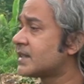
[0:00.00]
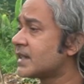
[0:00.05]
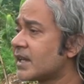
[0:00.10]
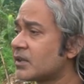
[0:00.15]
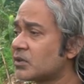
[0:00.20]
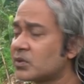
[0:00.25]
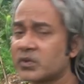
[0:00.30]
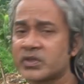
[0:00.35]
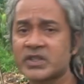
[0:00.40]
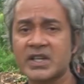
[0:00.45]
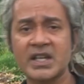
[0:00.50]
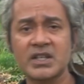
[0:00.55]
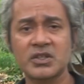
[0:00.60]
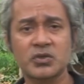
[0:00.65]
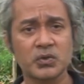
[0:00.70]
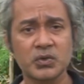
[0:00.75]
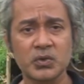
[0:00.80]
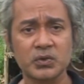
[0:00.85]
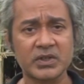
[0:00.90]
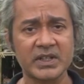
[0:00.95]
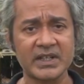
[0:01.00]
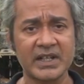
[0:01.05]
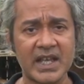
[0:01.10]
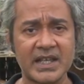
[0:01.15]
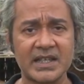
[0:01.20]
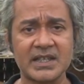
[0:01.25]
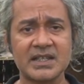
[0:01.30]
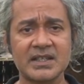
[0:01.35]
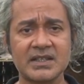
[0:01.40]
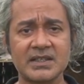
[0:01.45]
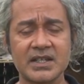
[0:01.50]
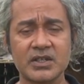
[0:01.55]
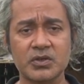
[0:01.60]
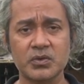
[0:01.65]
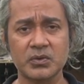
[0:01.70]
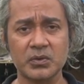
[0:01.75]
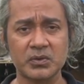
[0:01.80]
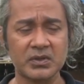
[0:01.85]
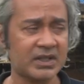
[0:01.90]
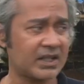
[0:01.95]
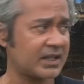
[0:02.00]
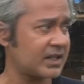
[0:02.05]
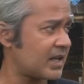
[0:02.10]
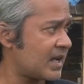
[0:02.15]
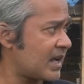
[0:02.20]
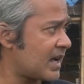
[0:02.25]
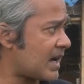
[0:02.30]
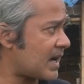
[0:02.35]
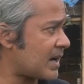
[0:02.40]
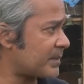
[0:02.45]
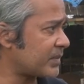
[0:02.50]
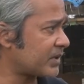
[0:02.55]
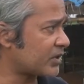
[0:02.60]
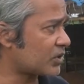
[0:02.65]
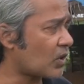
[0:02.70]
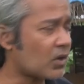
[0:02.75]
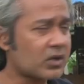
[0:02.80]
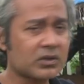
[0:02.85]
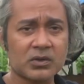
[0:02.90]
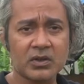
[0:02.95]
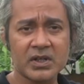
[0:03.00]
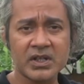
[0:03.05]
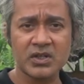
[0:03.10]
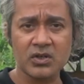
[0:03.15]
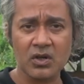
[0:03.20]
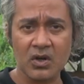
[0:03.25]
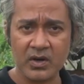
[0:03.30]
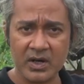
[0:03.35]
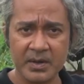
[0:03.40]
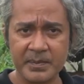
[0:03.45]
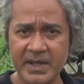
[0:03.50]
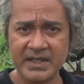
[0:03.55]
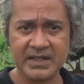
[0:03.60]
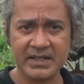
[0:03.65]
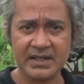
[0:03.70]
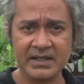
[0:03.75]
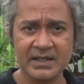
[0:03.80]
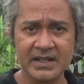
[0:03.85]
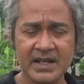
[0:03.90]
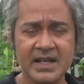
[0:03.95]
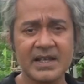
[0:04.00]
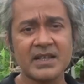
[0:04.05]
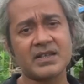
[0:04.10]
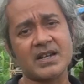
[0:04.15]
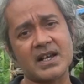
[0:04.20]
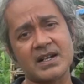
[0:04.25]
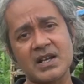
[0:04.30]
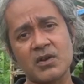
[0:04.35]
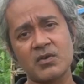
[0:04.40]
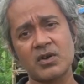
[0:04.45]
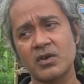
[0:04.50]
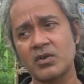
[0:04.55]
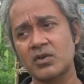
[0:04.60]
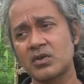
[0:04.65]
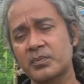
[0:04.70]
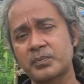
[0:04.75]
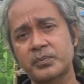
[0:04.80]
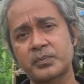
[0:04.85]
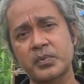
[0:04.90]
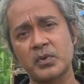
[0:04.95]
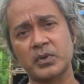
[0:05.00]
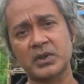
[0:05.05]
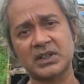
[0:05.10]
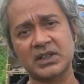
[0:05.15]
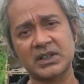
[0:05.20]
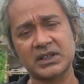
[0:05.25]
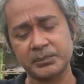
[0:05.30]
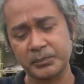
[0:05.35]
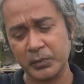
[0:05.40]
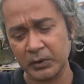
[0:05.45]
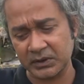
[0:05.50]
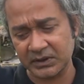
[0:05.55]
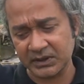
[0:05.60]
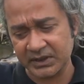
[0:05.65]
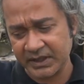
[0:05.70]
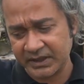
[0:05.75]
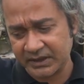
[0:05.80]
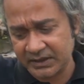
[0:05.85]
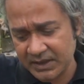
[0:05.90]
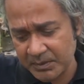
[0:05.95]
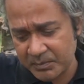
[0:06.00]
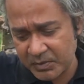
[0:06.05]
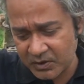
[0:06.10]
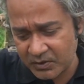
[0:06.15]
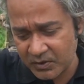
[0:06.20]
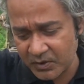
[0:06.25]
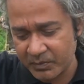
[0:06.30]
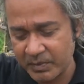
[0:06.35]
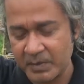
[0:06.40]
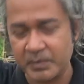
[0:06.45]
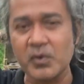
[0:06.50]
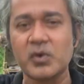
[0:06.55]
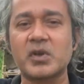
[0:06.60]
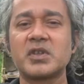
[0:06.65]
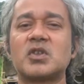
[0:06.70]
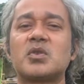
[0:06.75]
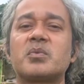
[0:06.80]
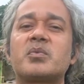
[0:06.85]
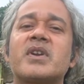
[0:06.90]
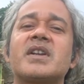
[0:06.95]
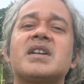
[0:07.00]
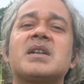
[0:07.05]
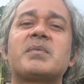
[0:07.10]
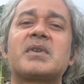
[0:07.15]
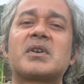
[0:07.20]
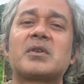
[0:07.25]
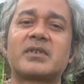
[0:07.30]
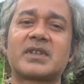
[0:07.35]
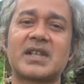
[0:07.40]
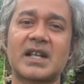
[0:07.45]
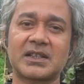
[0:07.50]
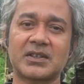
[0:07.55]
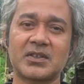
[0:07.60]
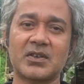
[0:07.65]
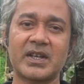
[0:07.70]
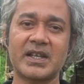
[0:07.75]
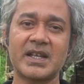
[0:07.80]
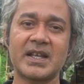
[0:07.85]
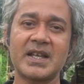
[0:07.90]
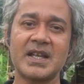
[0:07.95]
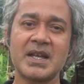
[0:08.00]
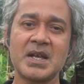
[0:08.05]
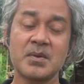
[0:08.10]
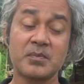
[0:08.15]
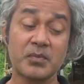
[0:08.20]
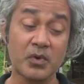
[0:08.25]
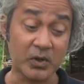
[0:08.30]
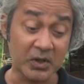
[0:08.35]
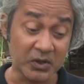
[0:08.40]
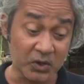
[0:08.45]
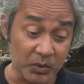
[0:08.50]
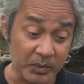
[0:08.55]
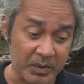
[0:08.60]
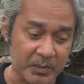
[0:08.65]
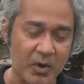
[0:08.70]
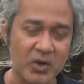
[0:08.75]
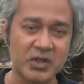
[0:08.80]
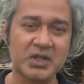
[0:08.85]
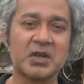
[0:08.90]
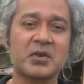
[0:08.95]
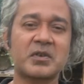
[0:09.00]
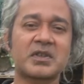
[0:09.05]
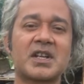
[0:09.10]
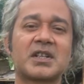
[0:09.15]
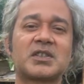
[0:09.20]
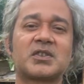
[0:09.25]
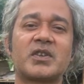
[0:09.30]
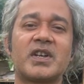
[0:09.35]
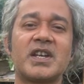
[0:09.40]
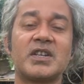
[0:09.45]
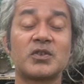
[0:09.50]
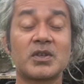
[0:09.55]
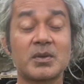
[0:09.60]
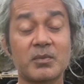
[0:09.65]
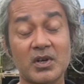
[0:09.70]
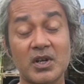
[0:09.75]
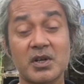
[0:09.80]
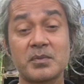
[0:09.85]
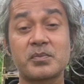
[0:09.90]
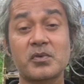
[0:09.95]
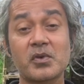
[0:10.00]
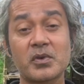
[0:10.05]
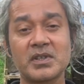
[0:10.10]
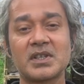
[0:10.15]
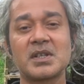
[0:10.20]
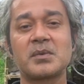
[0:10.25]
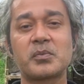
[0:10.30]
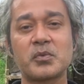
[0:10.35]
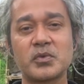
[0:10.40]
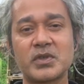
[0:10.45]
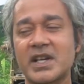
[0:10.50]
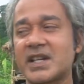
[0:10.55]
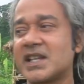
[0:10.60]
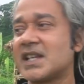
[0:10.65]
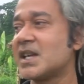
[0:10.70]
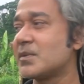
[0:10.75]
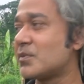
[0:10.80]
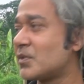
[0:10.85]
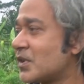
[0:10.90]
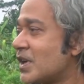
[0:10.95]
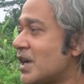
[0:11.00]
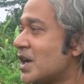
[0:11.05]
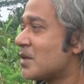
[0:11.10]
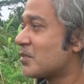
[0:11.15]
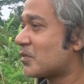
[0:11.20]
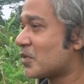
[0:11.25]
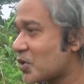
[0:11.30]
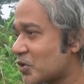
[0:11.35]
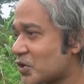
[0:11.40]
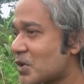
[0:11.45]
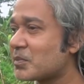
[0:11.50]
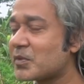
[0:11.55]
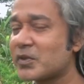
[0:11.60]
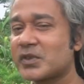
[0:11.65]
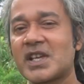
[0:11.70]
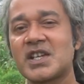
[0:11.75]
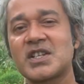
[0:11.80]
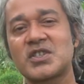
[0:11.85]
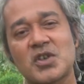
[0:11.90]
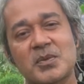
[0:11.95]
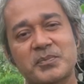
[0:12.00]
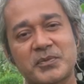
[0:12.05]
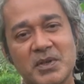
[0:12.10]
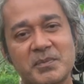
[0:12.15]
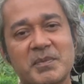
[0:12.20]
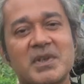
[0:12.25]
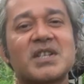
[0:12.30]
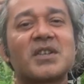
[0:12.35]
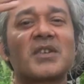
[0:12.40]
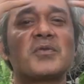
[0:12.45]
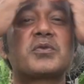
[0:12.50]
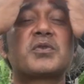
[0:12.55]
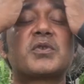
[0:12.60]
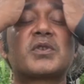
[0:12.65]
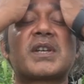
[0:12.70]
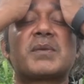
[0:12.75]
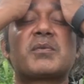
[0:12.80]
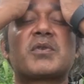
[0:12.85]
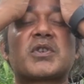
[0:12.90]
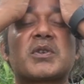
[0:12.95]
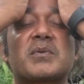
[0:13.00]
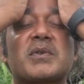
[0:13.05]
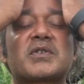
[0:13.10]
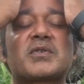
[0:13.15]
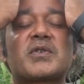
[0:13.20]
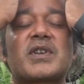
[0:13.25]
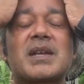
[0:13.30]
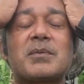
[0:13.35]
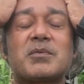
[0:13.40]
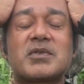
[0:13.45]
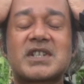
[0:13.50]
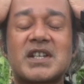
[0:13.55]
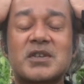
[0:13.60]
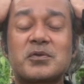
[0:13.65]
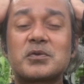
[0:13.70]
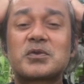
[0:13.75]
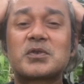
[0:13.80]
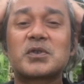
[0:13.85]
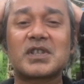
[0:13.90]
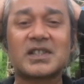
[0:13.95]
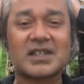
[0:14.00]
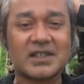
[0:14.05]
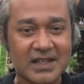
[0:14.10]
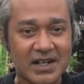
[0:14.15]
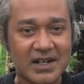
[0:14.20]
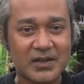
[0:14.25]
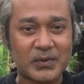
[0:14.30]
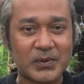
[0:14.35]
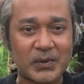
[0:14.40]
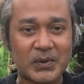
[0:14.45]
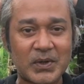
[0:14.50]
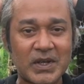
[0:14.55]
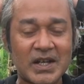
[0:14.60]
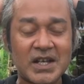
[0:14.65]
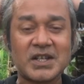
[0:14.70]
যেহেতু সেই সুযোগটি নেই যে সুযোগটি আপনি শহরতলি শহরে পাচ্ছেন যার কারণে হলো প্রত্যেকটা বিষয়ের উপর প্রকৃতির উপরে ডিপেন্ড করে থাকতে হয় প্রকৃতির উপরে ভরসা করে থাকতে হয় এই জন্য বলা হয় প্রকৃতির পূজারী এবং গ্রহ সম্প্রদায়ে সবচেয়ে বেশি উচ্চতায় বসবাস করে এবং সেই উচ্চতাতে তারা হলো